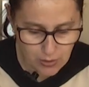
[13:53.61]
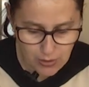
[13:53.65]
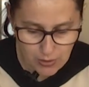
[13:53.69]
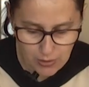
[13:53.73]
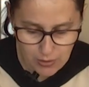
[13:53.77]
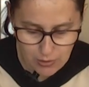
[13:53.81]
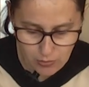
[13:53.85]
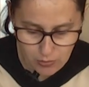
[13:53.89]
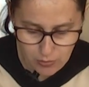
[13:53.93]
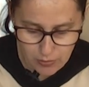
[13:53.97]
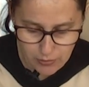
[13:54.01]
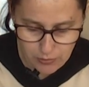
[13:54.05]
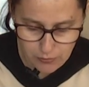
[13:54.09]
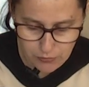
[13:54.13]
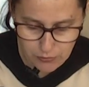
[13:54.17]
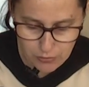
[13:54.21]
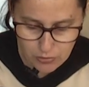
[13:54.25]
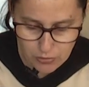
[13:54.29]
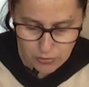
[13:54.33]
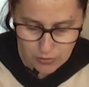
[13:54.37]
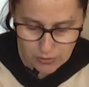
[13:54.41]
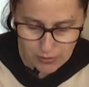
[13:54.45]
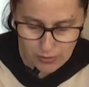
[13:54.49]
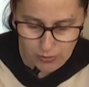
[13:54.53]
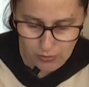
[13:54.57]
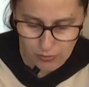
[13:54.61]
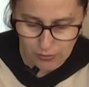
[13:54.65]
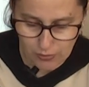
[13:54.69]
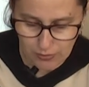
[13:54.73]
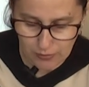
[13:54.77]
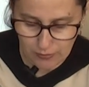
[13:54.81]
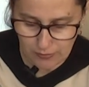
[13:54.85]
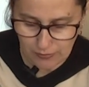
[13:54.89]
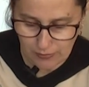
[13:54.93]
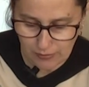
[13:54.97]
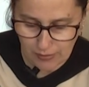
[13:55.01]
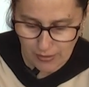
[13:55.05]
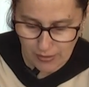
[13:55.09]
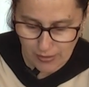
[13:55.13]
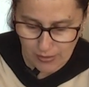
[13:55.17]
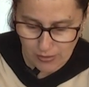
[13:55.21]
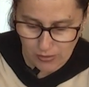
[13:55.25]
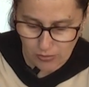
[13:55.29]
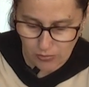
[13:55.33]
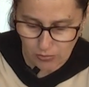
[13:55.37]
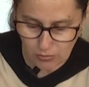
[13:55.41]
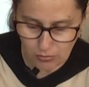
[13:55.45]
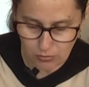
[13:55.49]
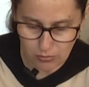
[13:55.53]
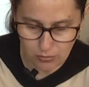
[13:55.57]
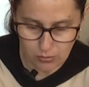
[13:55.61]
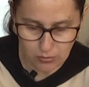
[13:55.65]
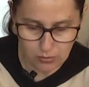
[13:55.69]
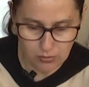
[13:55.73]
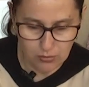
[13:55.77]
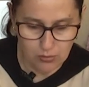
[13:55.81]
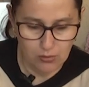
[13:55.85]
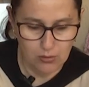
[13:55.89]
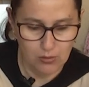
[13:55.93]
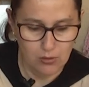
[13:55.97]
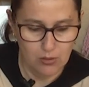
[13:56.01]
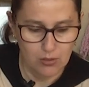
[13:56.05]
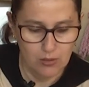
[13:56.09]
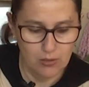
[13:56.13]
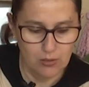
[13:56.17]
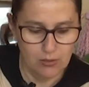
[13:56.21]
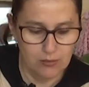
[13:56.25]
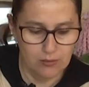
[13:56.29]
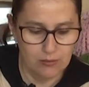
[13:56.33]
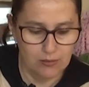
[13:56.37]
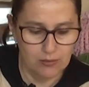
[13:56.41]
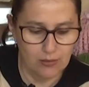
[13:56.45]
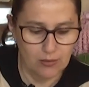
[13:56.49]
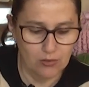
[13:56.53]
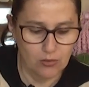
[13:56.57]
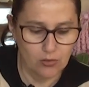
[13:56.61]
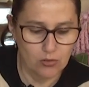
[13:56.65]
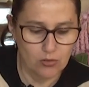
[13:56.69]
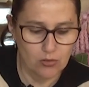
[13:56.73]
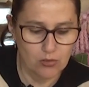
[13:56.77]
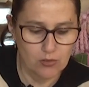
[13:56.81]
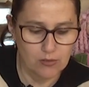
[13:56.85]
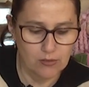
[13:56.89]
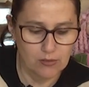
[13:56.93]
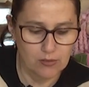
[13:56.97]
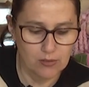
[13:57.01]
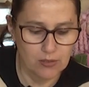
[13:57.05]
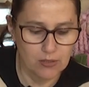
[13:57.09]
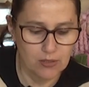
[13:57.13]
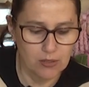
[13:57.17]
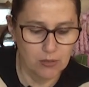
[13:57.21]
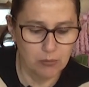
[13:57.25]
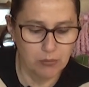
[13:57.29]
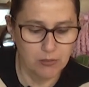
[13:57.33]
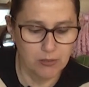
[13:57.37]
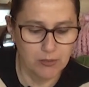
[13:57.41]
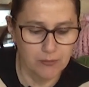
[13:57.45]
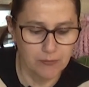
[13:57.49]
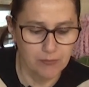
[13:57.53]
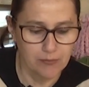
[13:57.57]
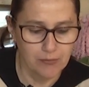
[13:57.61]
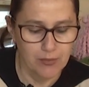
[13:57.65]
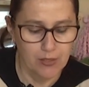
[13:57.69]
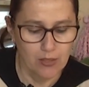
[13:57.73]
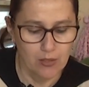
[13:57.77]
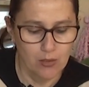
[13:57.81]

Agora eu vou tirar os excessos, excesso de zíper.